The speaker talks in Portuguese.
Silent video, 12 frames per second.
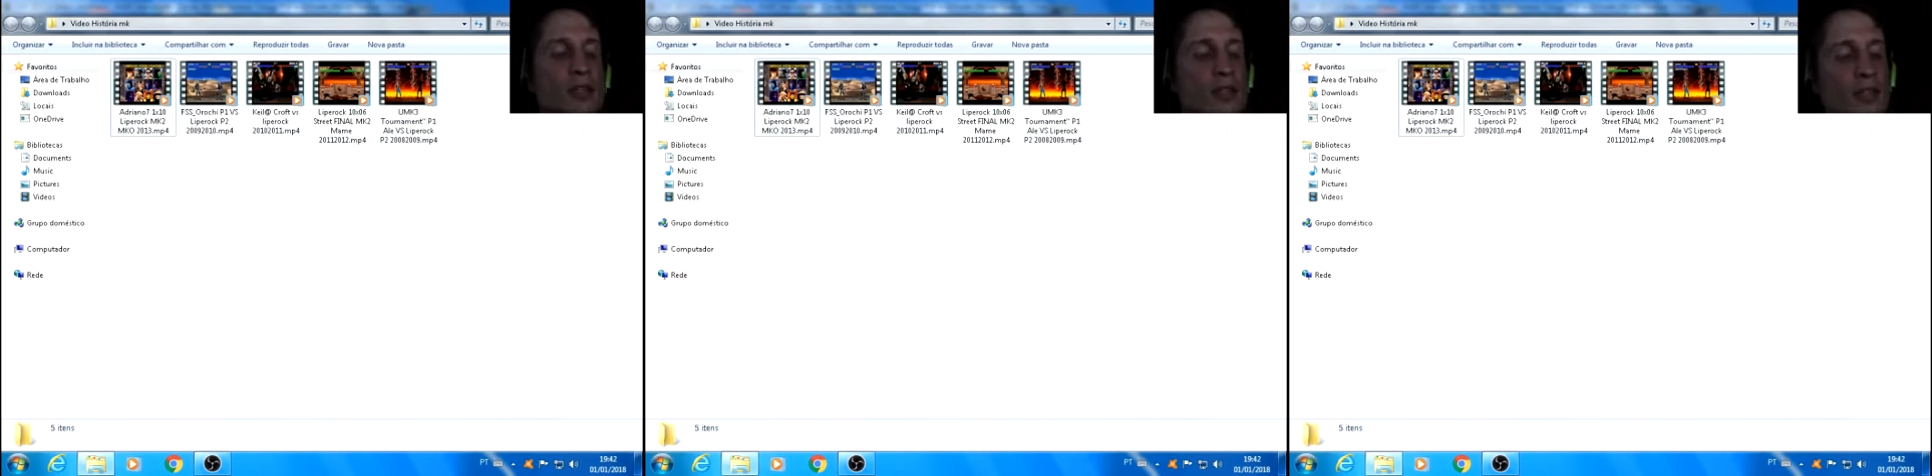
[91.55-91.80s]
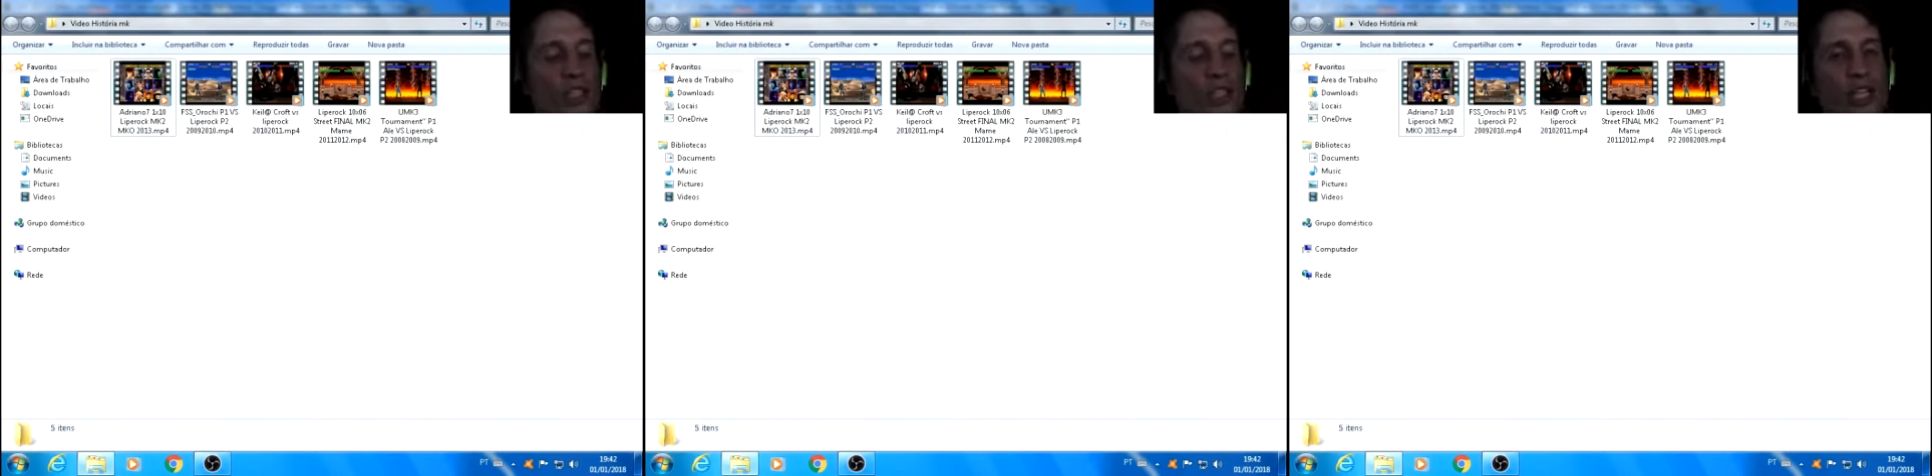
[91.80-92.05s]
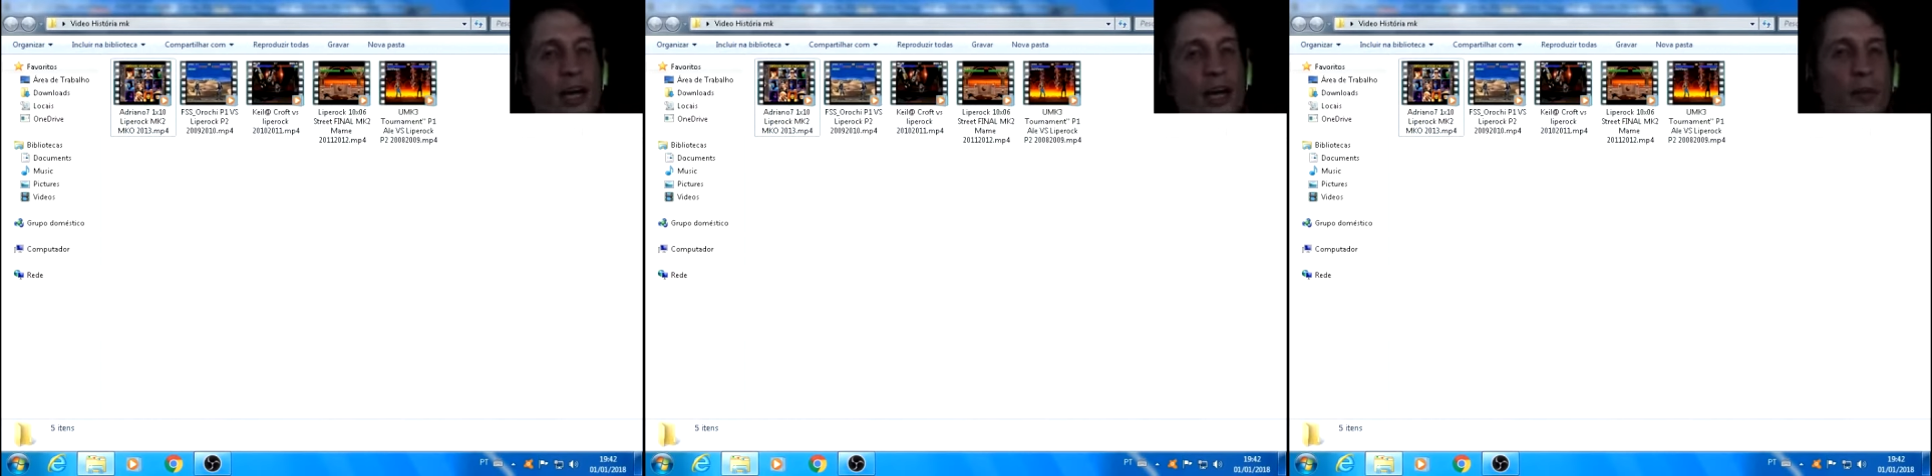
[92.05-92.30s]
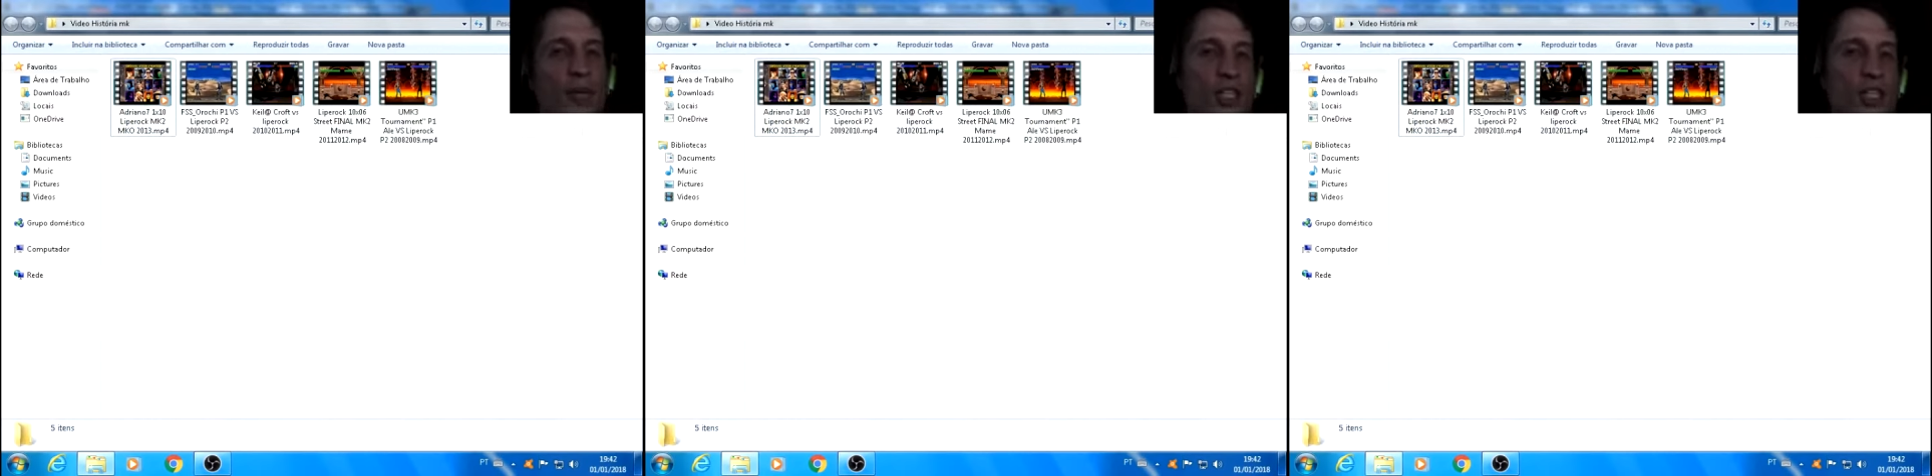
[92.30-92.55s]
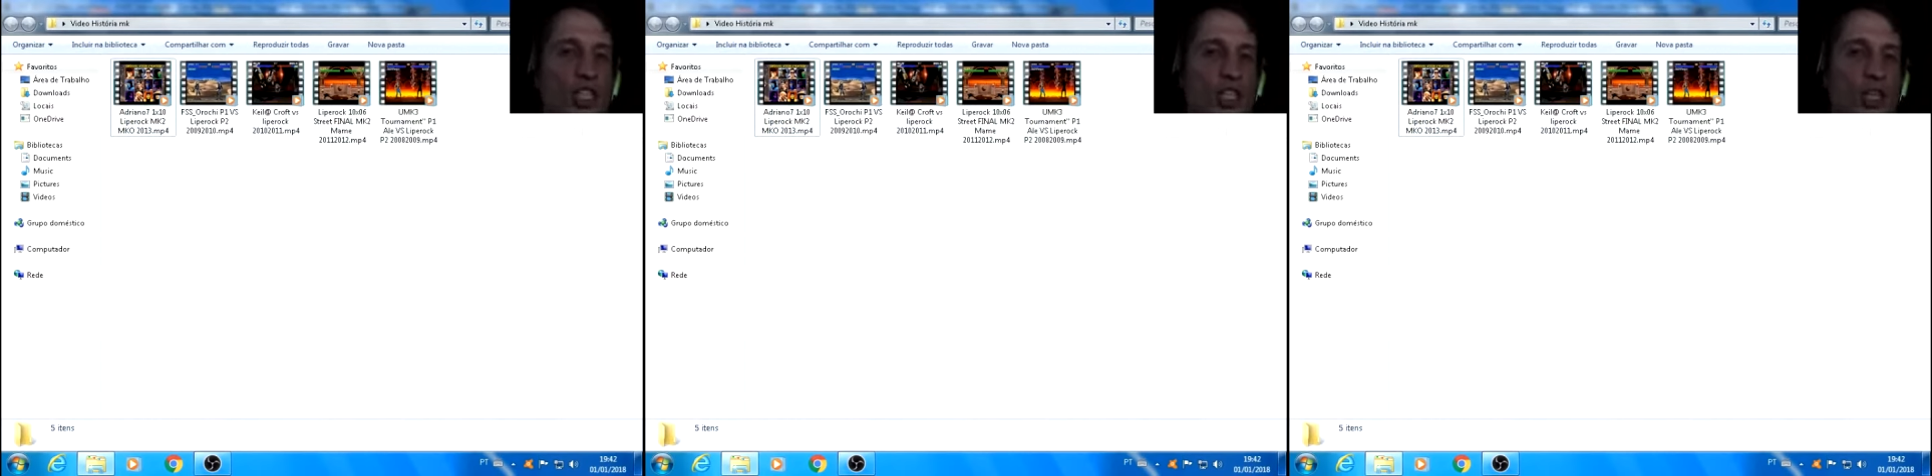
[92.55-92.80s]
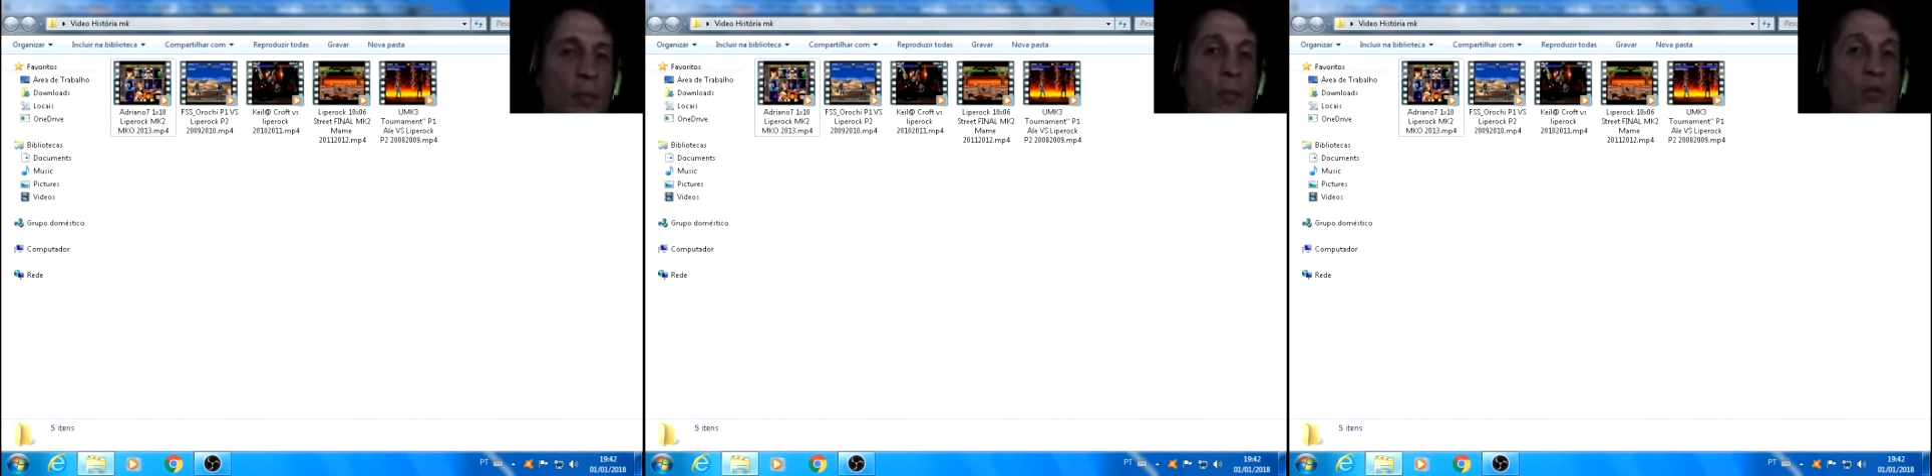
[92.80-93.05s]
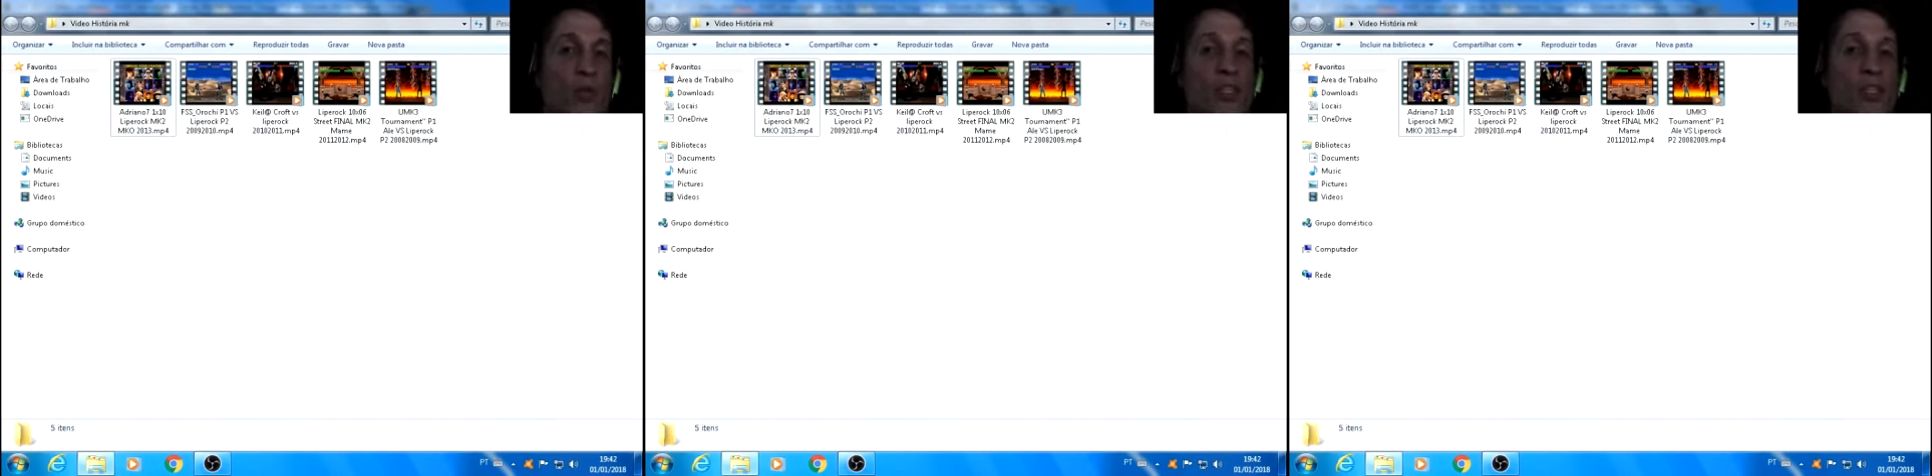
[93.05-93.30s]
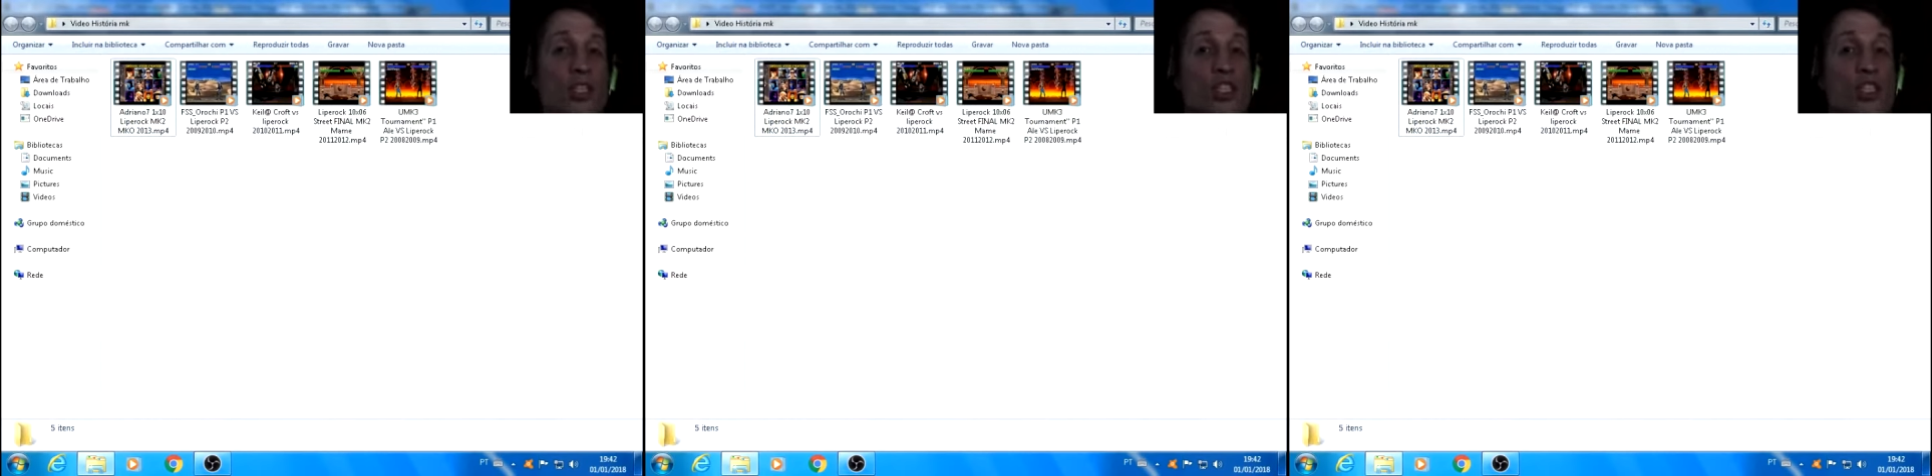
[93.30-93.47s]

E antigamente tinha muita